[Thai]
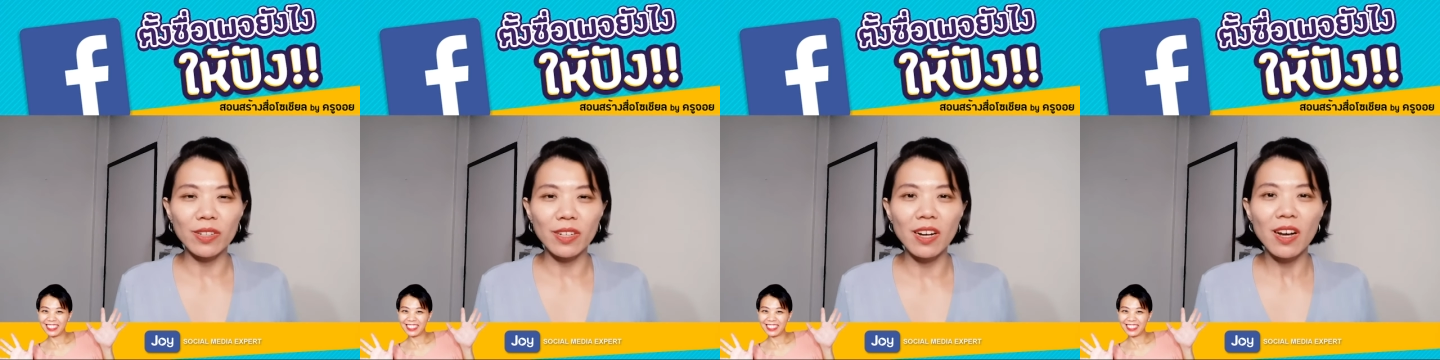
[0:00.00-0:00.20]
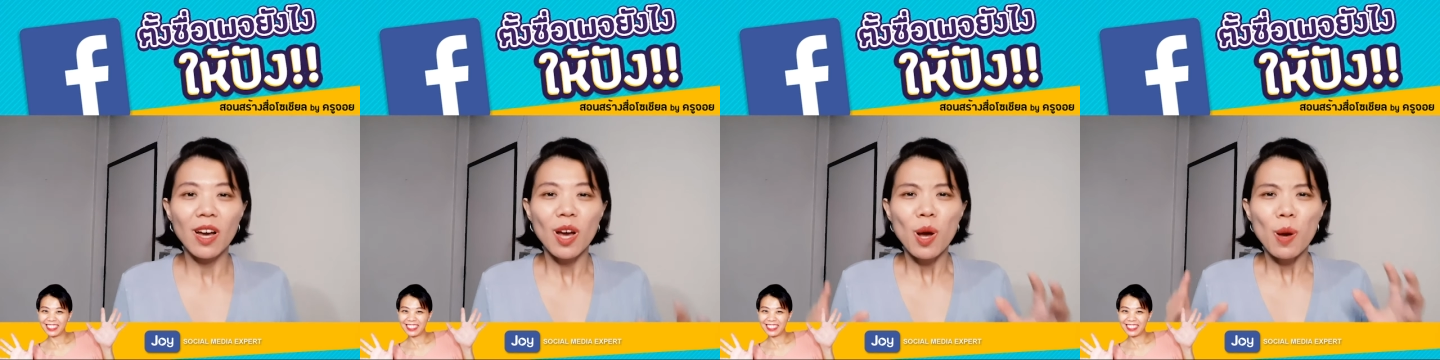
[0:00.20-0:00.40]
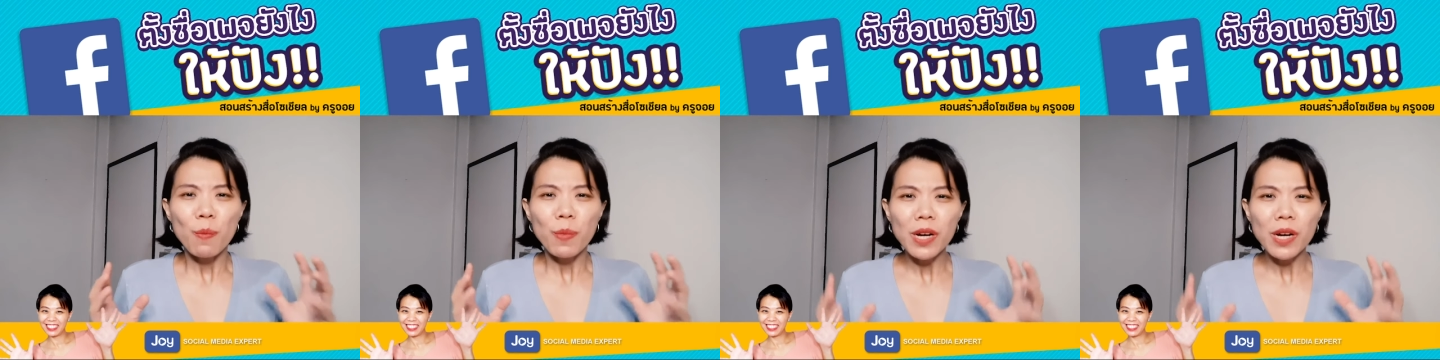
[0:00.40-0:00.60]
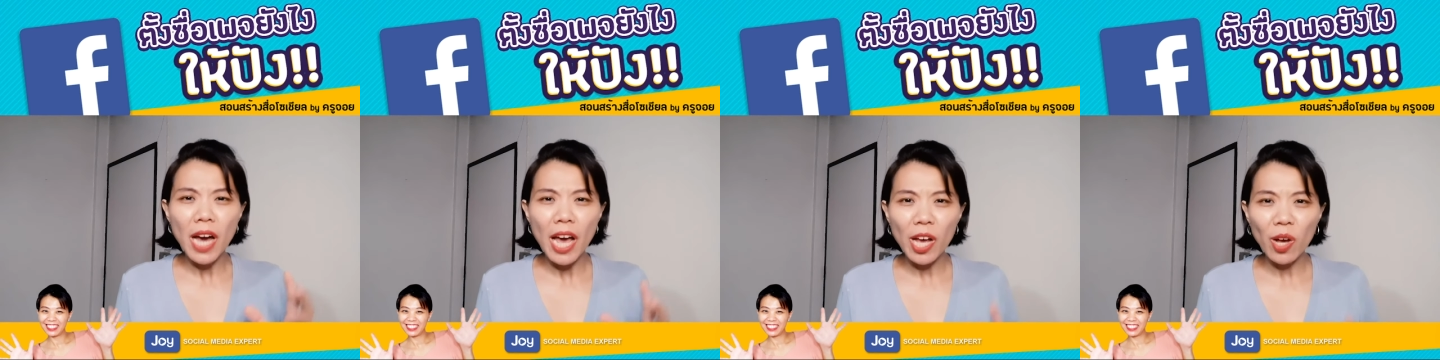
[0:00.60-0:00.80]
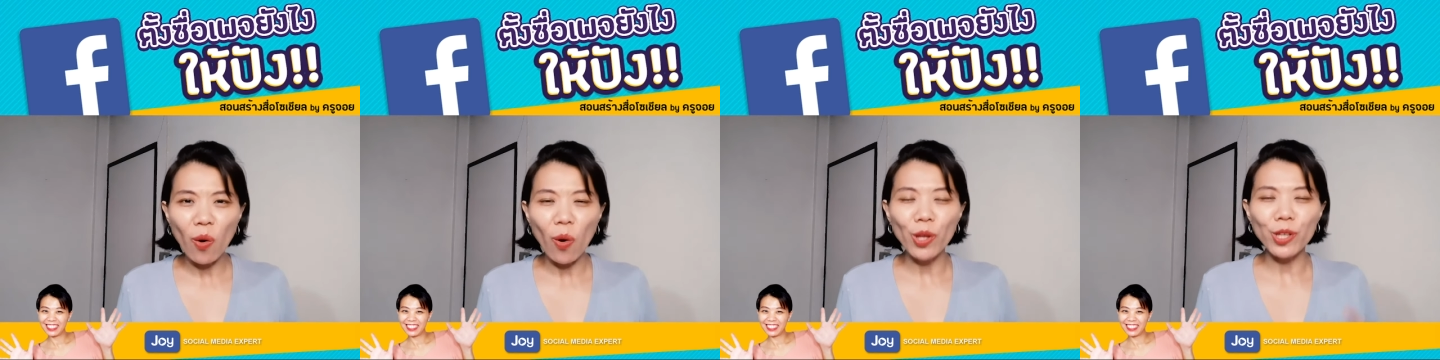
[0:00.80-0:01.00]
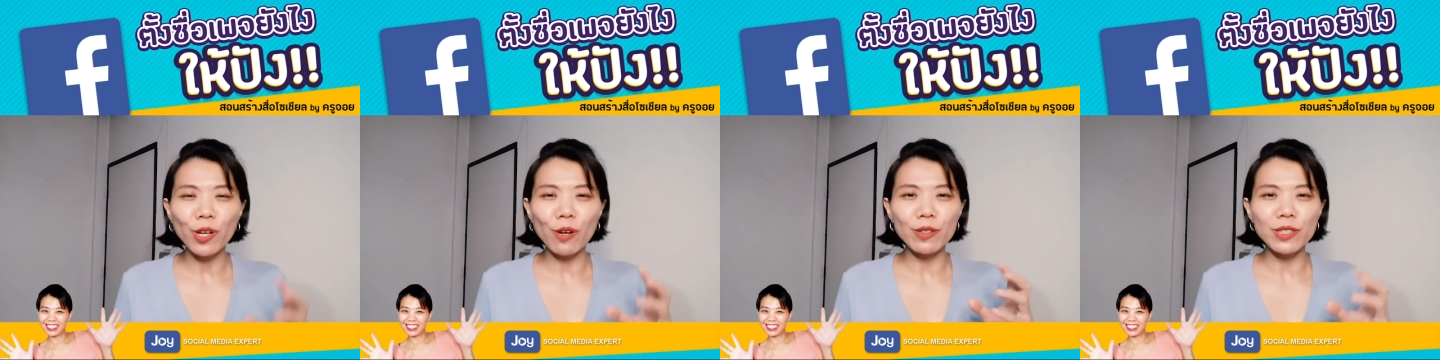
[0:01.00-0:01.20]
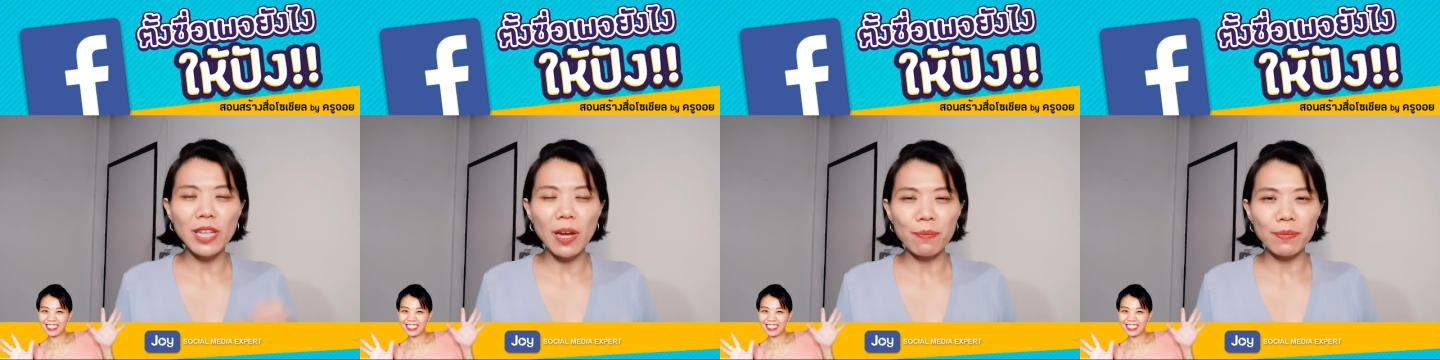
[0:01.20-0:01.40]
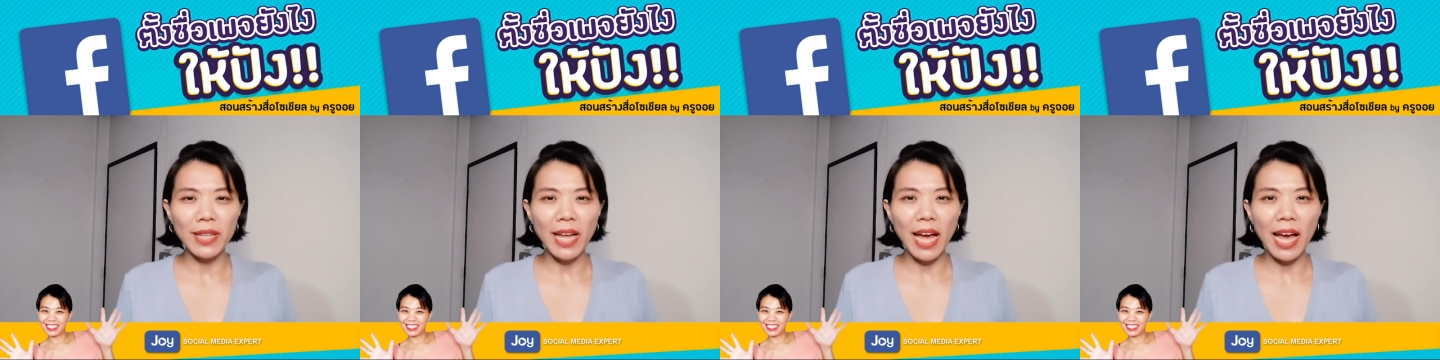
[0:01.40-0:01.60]
เนอะเพื่อให้คนเขา
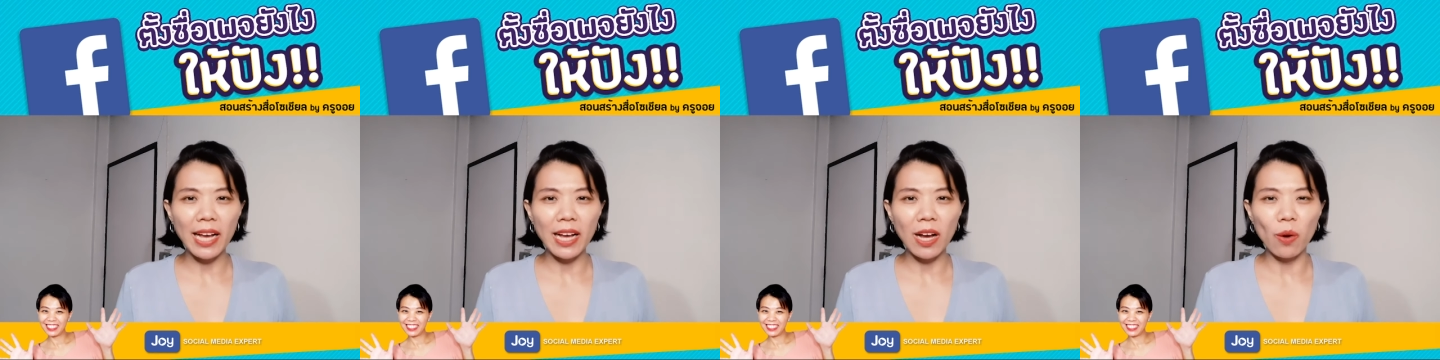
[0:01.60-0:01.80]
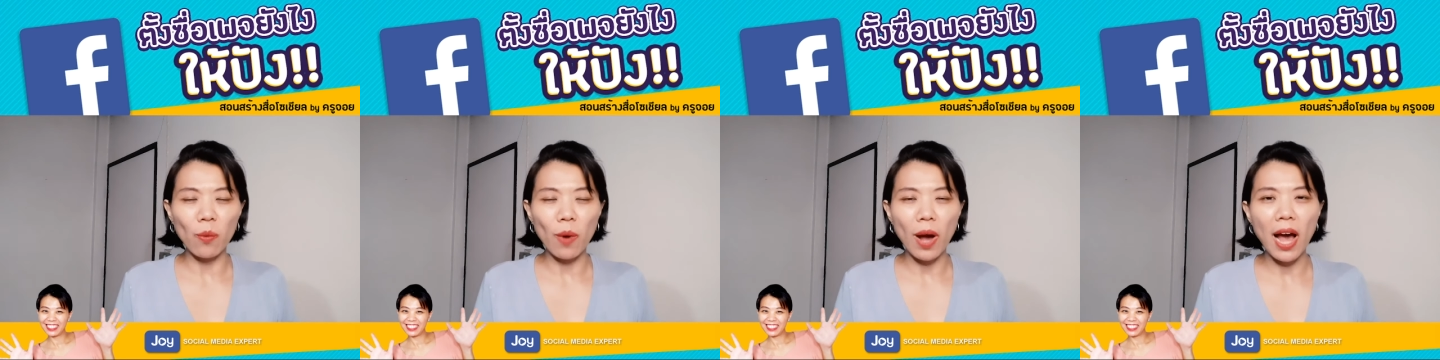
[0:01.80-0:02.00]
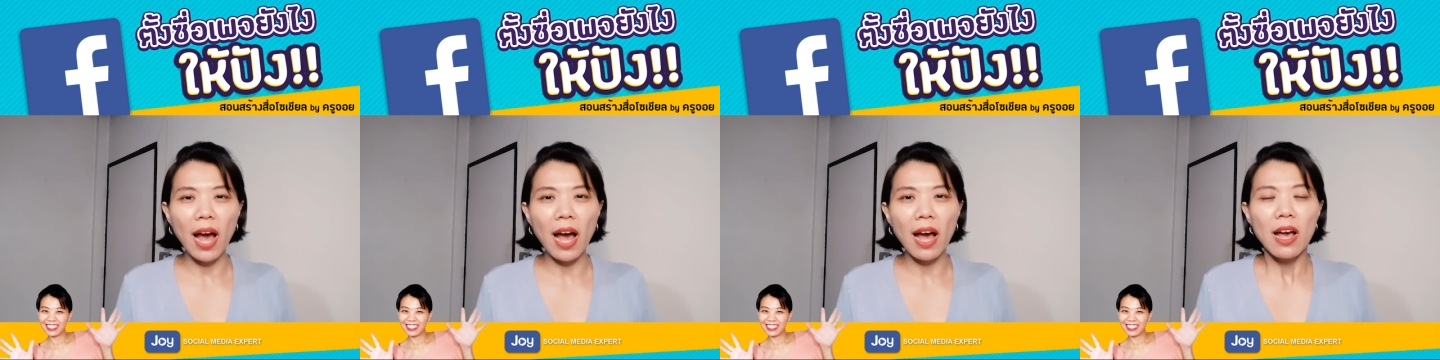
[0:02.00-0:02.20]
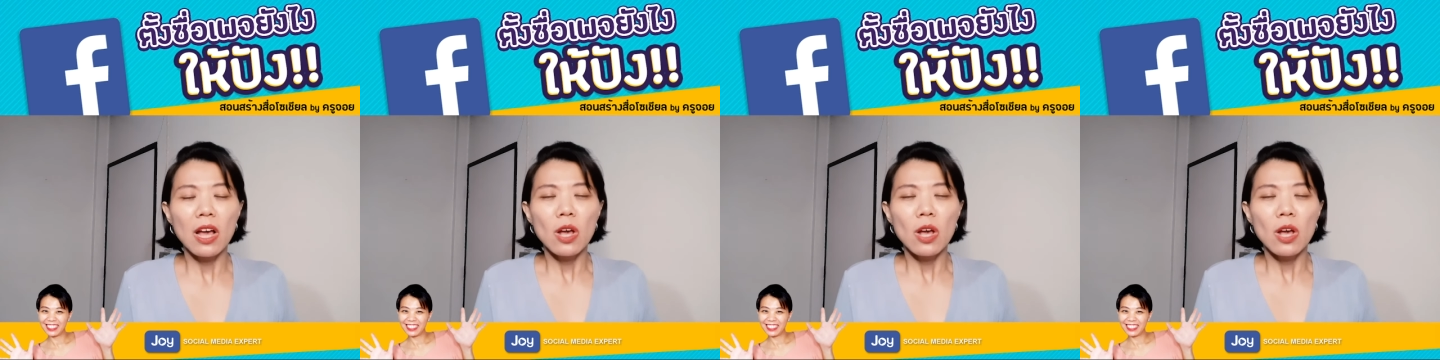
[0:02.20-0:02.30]
จำได้ค่ะว่า